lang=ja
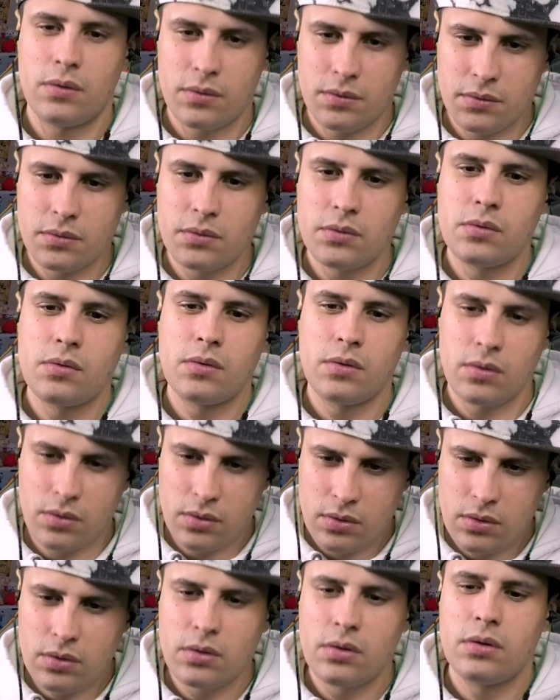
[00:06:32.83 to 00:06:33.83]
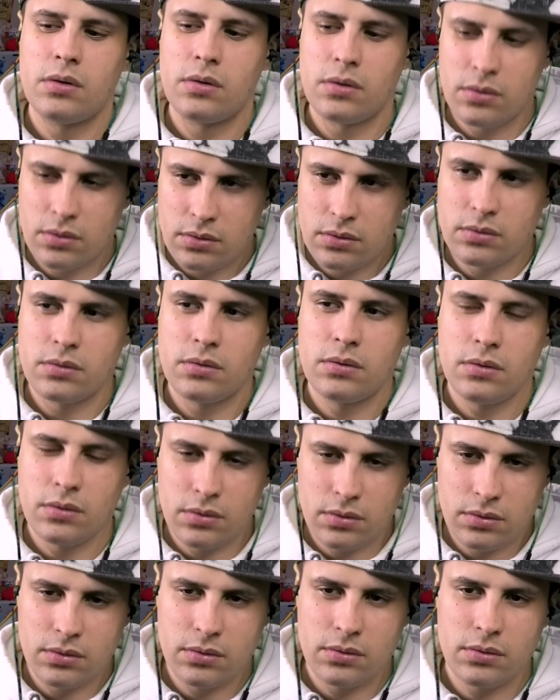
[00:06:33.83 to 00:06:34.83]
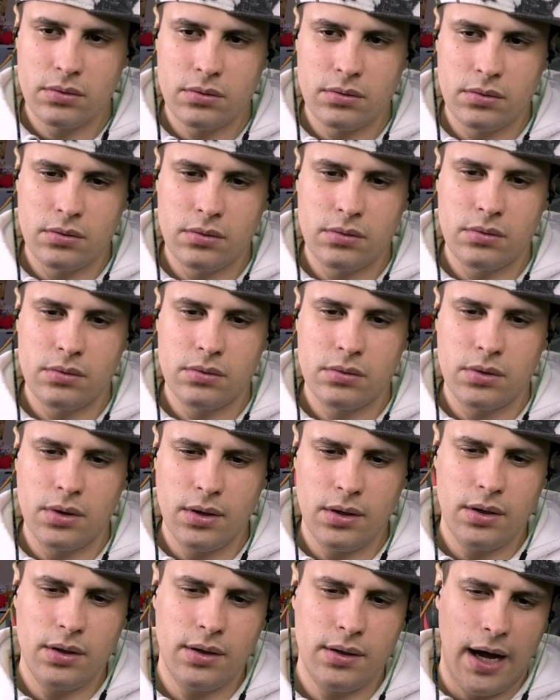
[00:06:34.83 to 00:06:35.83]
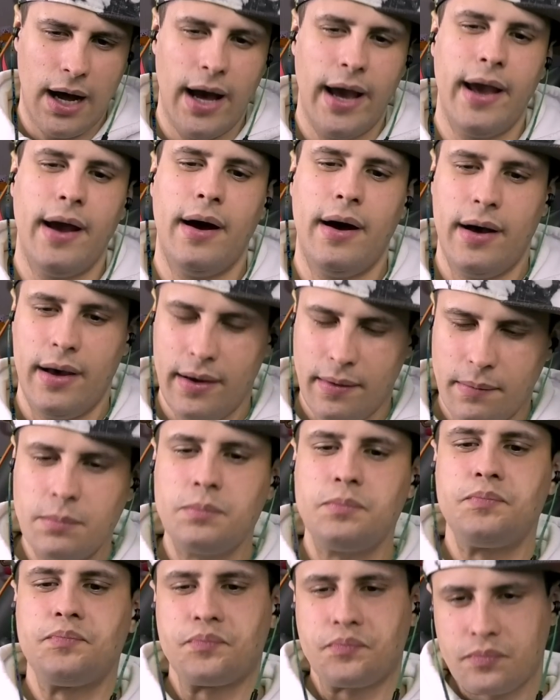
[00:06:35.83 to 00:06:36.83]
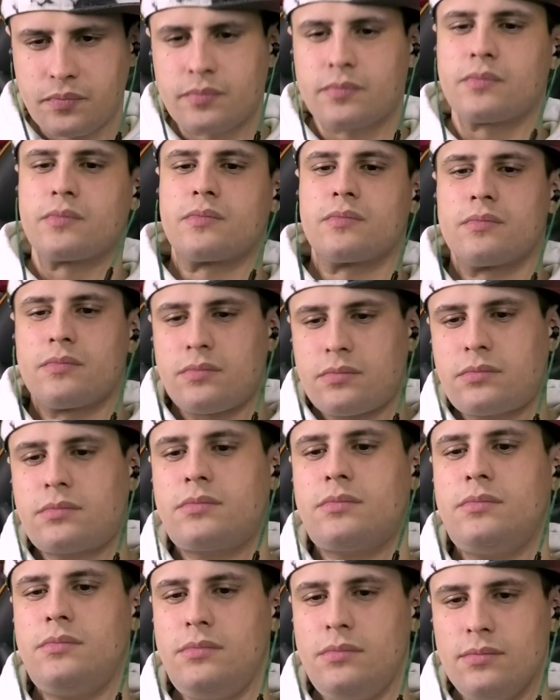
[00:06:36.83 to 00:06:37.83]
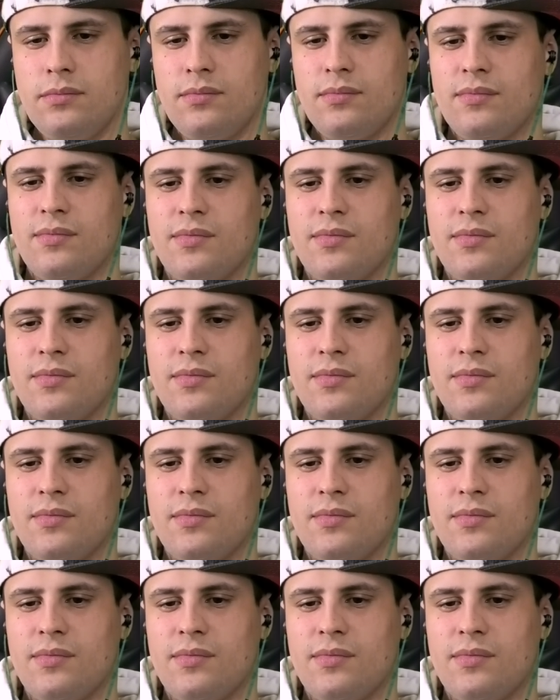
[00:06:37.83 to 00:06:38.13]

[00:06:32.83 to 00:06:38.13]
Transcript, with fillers: であることの絶対的プライドと自信はいはい全身から立ち上ってんだ